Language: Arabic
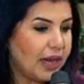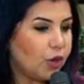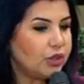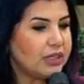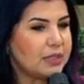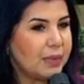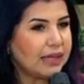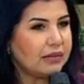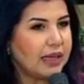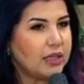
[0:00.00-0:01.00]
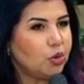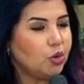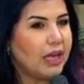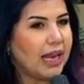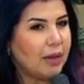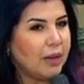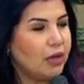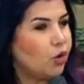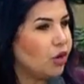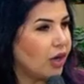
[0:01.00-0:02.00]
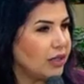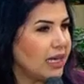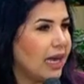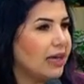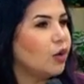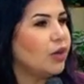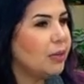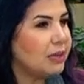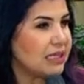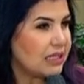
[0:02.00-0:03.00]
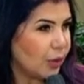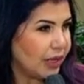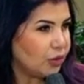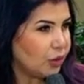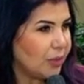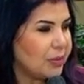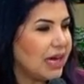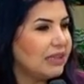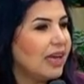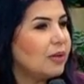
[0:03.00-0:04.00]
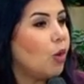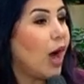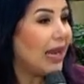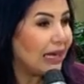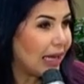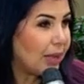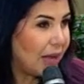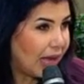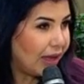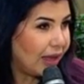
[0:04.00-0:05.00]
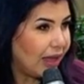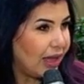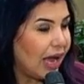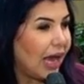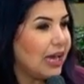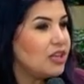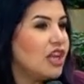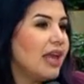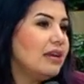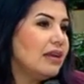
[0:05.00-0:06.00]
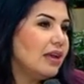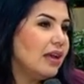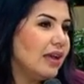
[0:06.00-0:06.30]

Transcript: كنت سمعت انه القمح الاوكراني اللي احنا كنا بنستورده كان بيحتاج معالجه ما علشان آه،